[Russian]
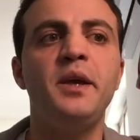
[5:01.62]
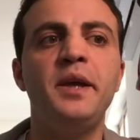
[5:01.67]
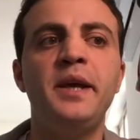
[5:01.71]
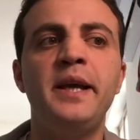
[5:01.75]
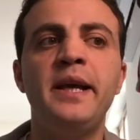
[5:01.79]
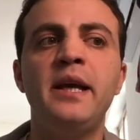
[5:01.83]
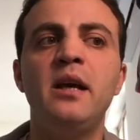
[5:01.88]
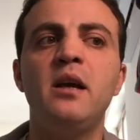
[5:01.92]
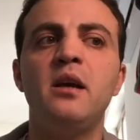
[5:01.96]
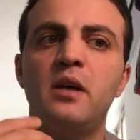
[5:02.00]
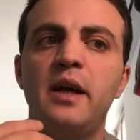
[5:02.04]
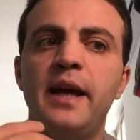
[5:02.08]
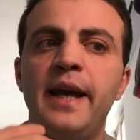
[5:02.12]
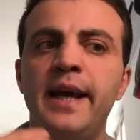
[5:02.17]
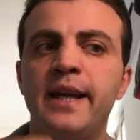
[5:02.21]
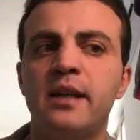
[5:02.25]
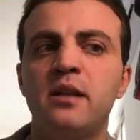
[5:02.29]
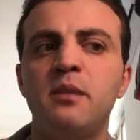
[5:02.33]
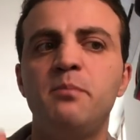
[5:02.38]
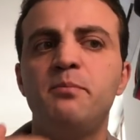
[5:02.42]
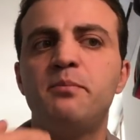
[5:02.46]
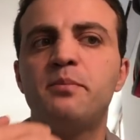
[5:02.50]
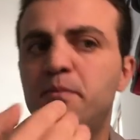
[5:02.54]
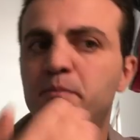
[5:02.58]
и
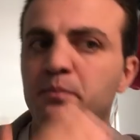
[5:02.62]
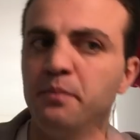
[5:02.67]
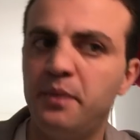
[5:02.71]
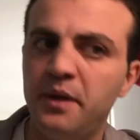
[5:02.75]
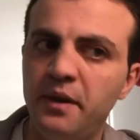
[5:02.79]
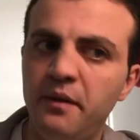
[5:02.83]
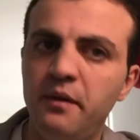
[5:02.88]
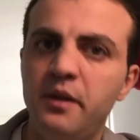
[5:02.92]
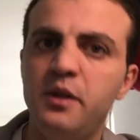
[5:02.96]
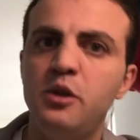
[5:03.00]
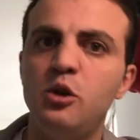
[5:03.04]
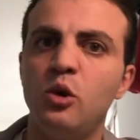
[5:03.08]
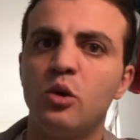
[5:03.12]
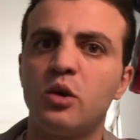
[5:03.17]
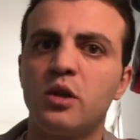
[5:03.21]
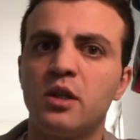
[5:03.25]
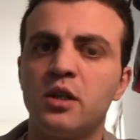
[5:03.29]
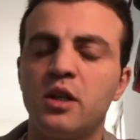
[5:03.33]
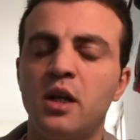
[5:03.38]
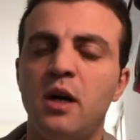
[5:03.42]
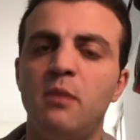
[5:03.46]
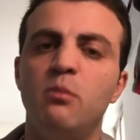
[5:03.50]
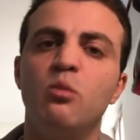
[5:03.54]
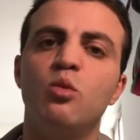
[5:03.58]
это приведет к
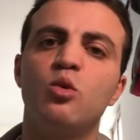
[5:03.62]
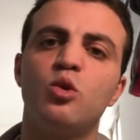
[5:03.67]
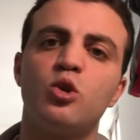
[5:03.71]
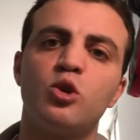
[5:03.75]
тому,